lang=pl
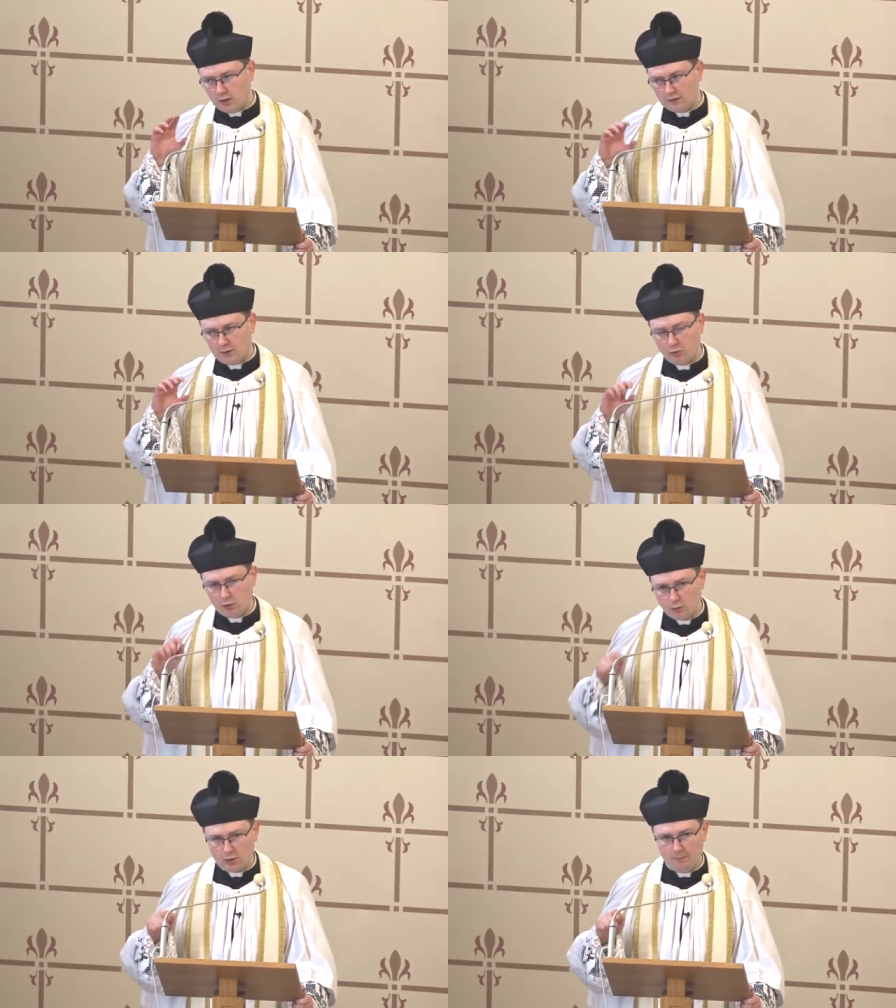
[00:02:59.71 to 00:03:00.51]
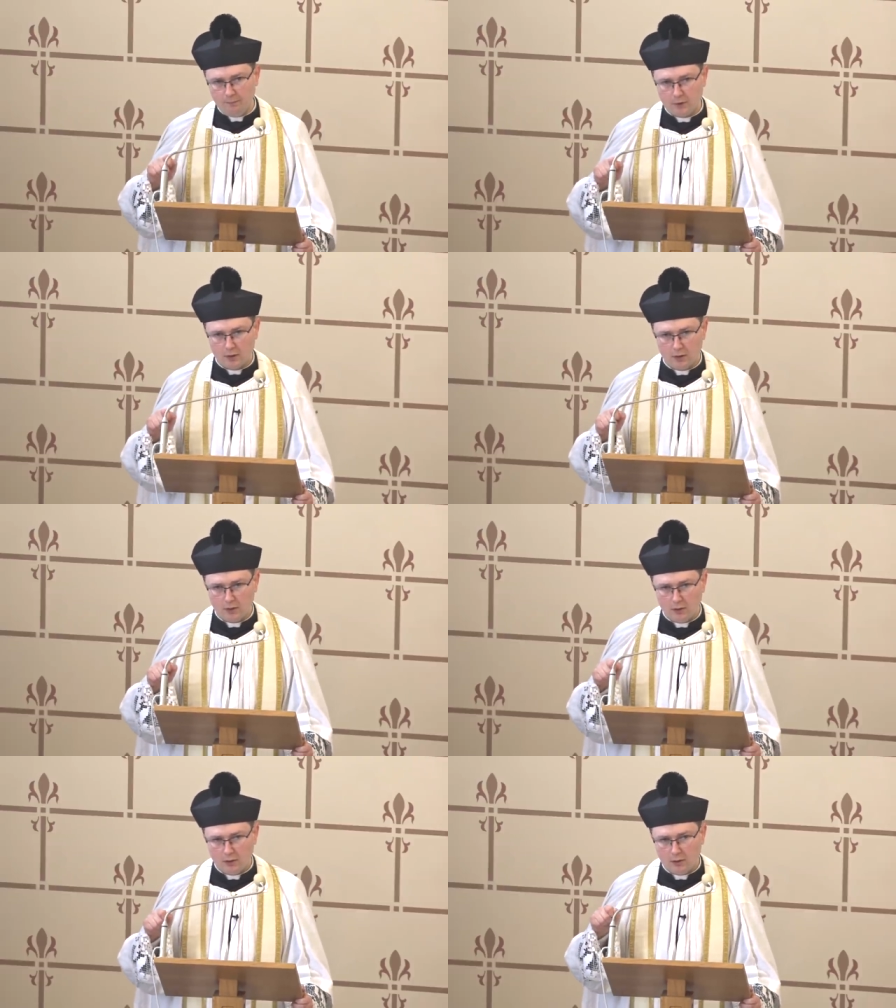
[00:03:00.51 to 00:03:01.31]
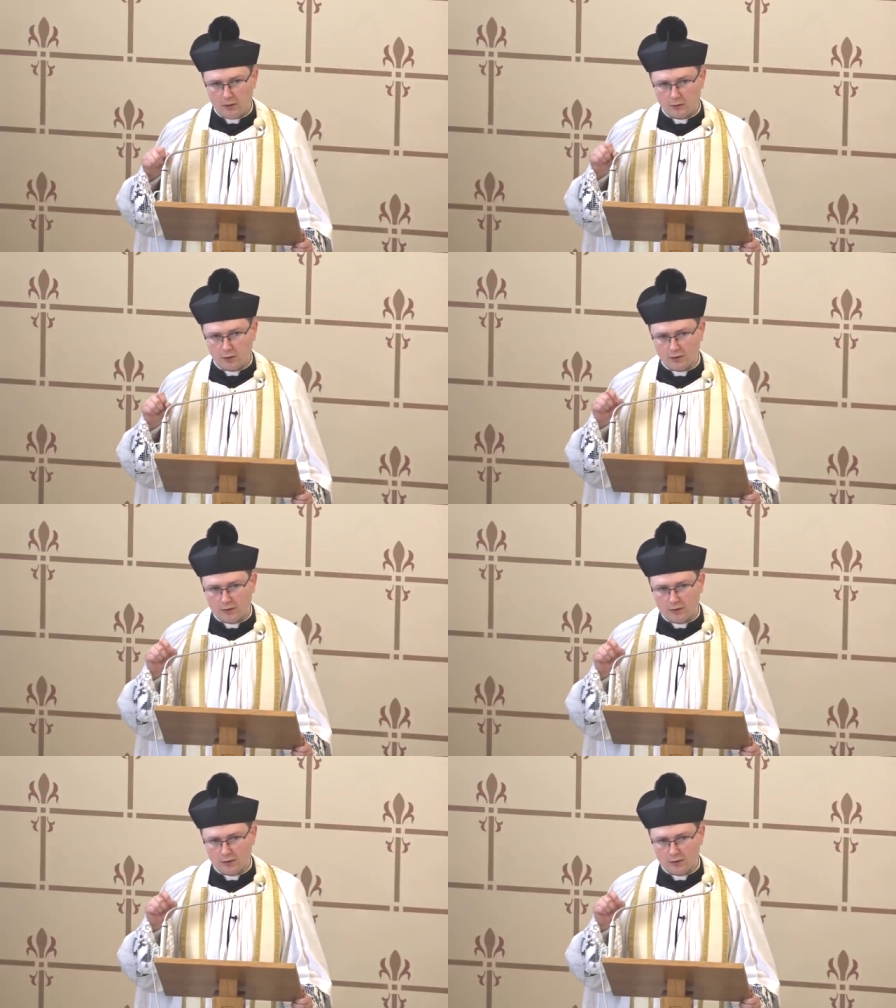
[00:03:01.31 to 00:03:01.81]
jest tym kluczem, co